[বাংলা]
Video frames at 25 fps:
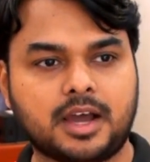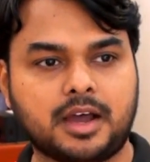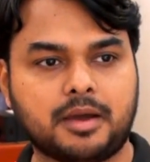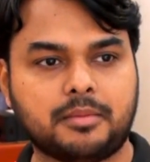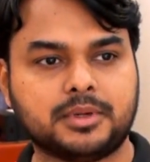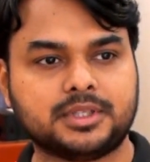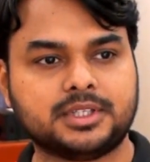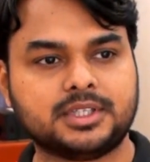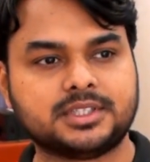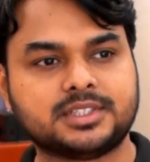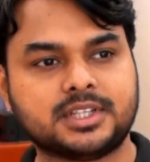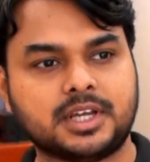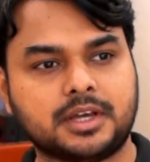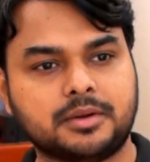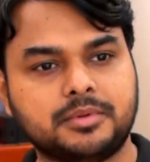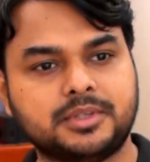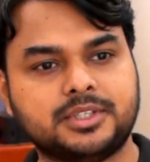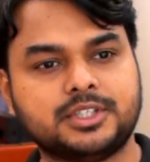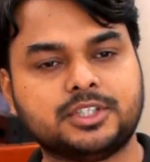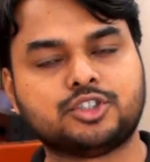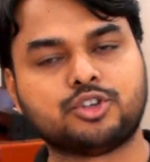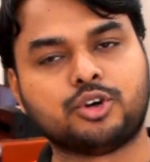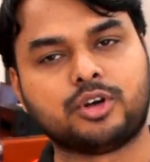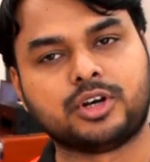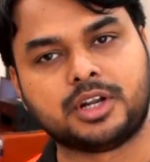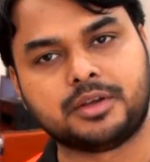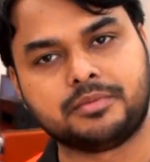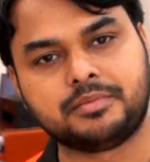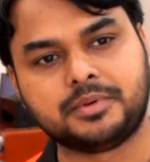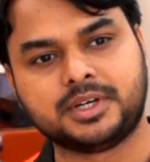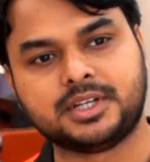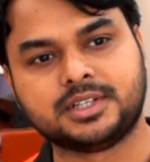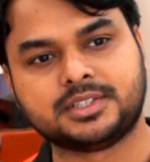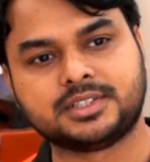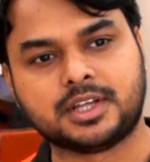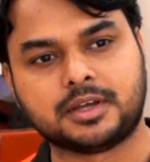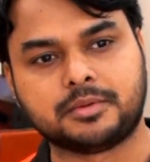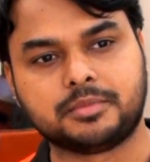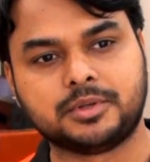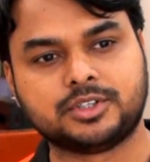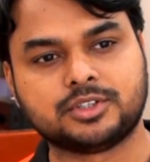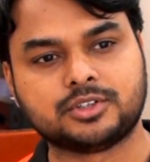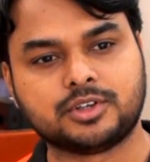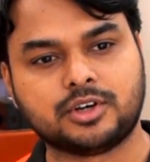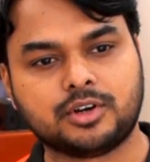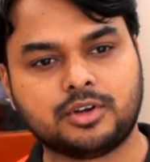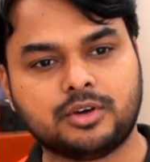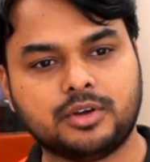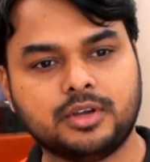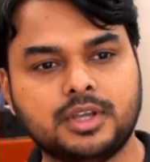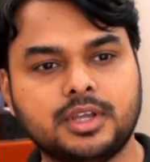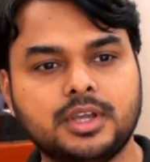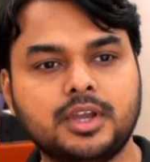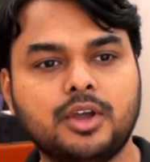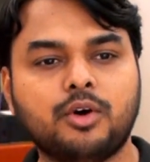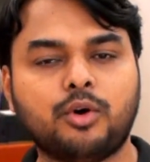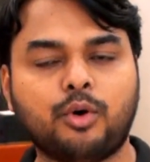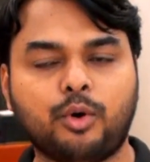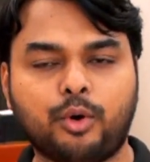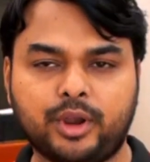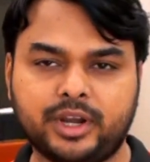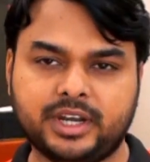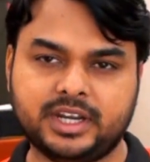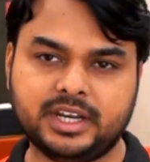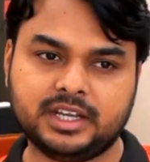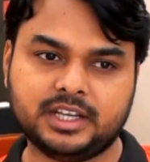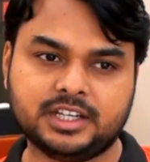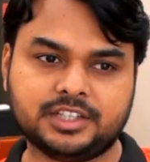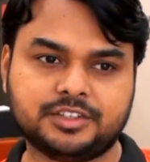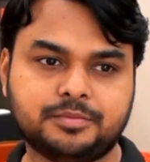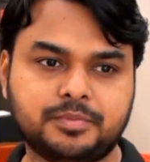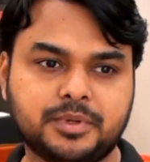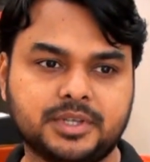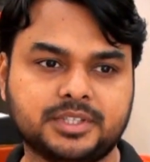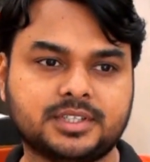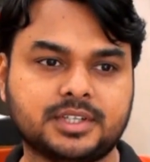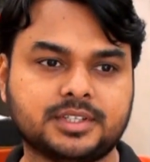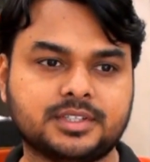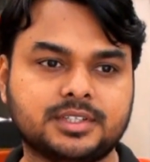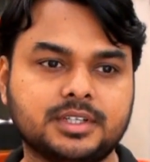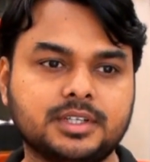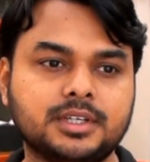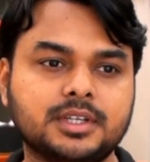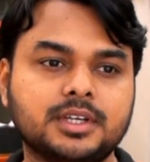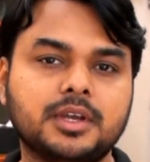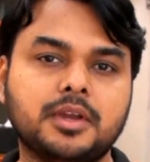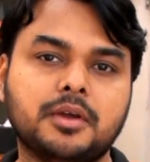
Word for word: আমাদের সার্ভিসে ছয়টা পিটের সার্ভিস করা হয় ওয়েটিং স্পেস আছে